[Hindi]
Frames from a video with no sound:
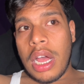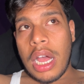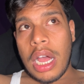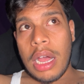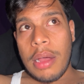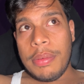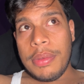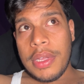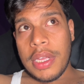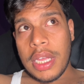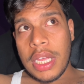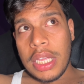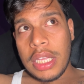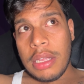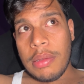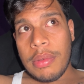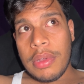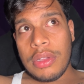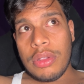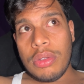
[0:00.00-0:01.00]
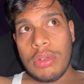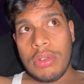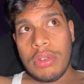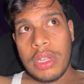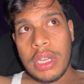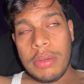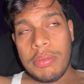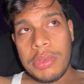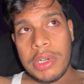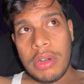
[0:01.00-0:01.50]
अब ये है कि मैं दो
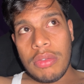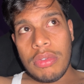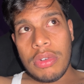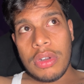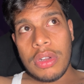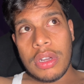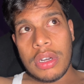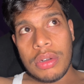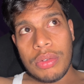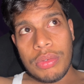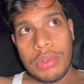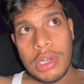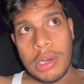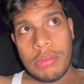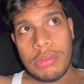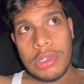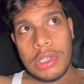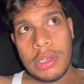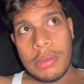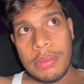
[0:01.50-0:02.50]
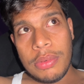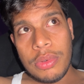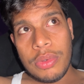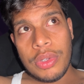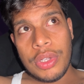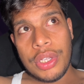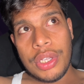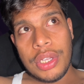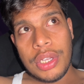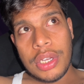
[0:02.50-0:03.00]
गेम डाउनलोड कर रहा हूँ डब्ल्यू डब्ल्यू
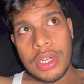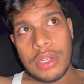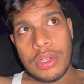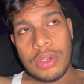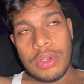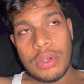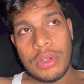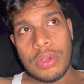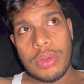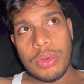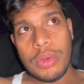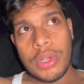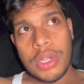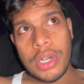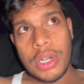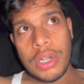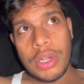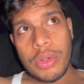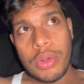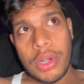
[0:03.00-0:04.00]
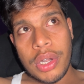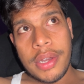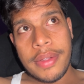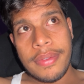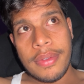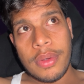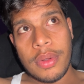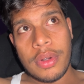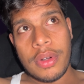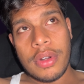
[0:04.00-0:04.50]
ई के टू के ट्वेंटी
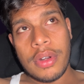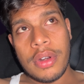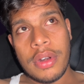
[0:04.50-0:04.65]
फोर